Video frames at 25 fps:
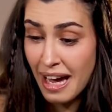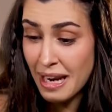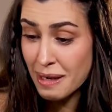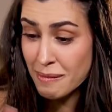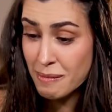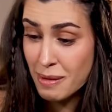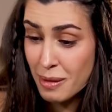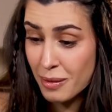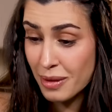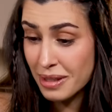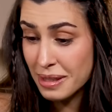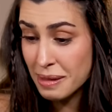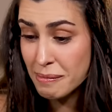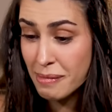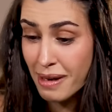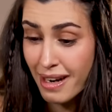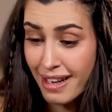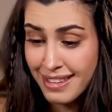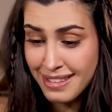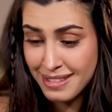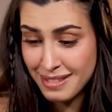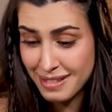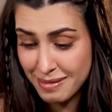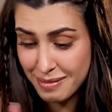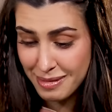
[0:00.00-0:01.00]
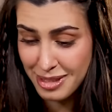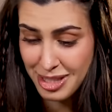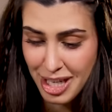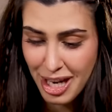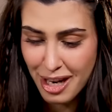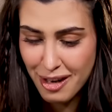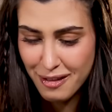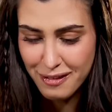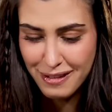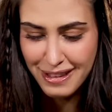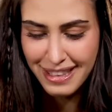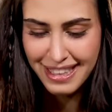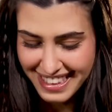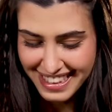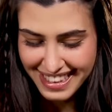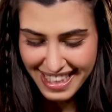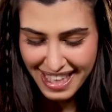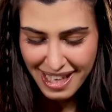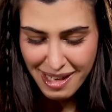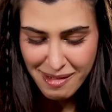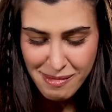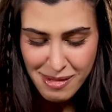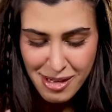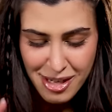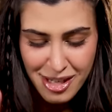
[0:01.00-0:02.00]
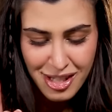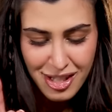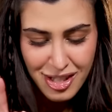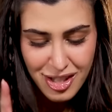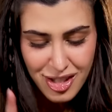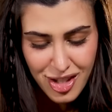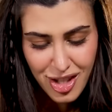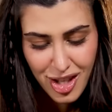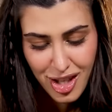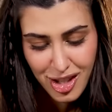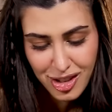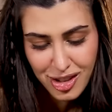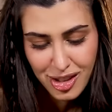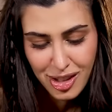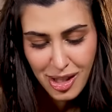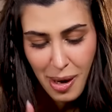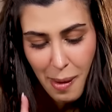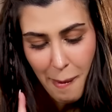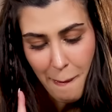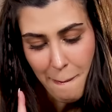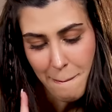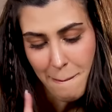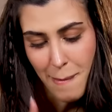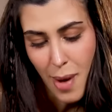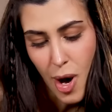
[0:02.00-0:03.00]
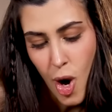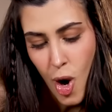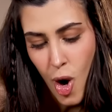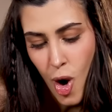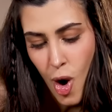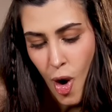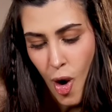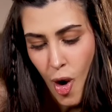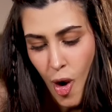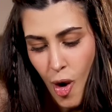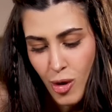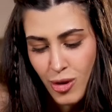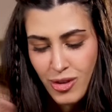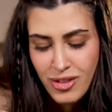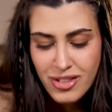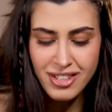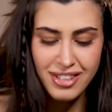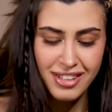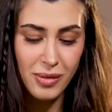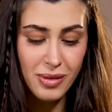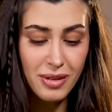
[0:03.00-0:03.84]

عربي ورا بعض مش عارفه جيمر شاطره موت